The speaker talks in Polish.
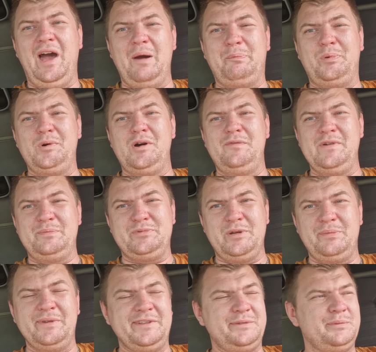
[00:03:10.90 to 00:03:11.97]
a połowę
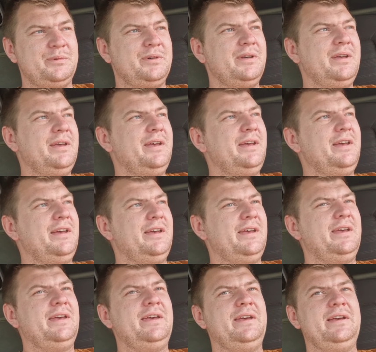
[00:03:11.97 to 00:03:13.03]
przemysłu.
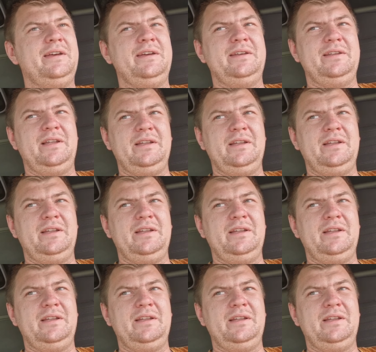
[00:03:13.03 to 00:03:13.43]
E,